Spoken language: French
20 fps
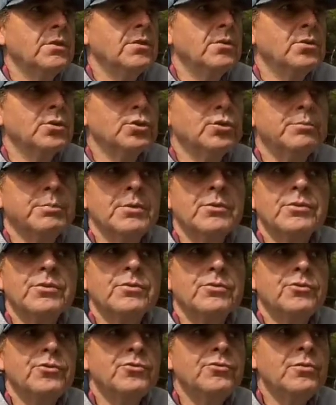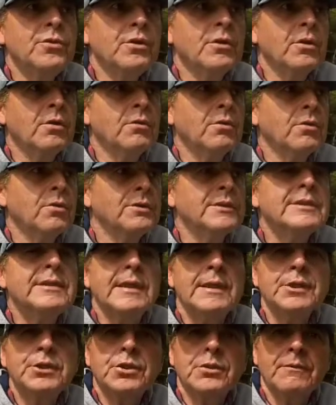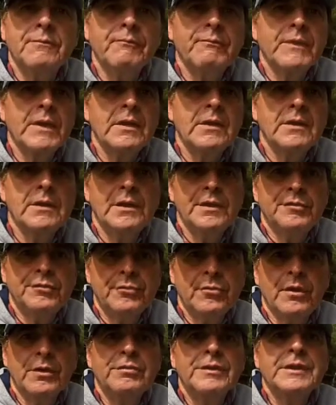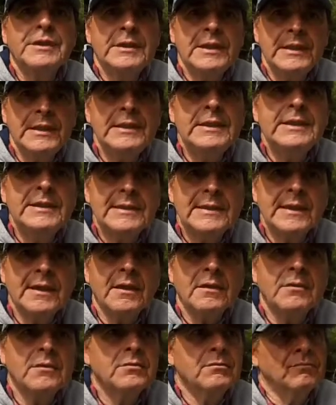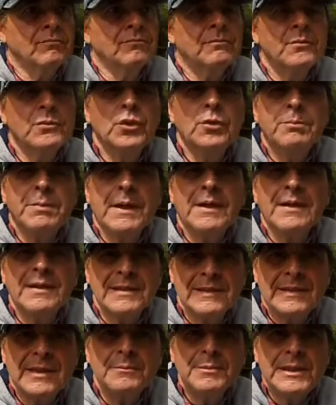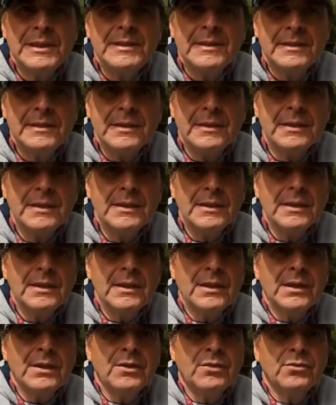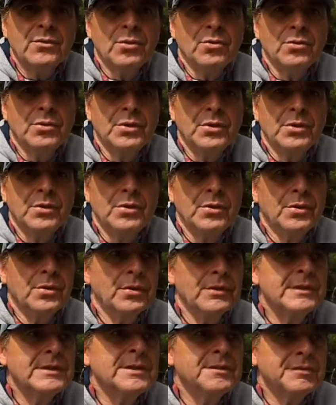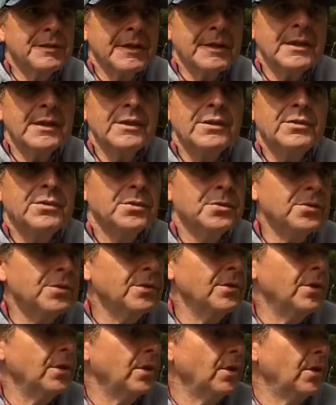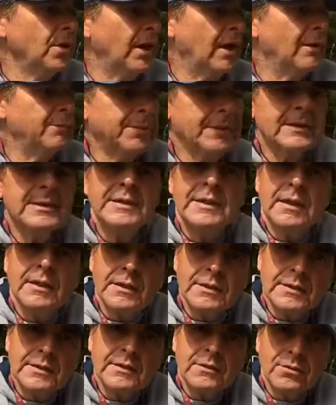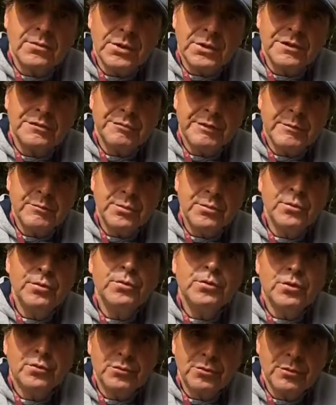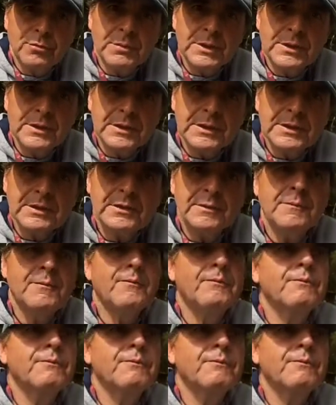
euh, je pense que tous leurs euh, stages, ils les font avec des XR, de par la stabilité. Donc c'est vrai que après ça reste un engin fabuleux quand tu le maîtrises.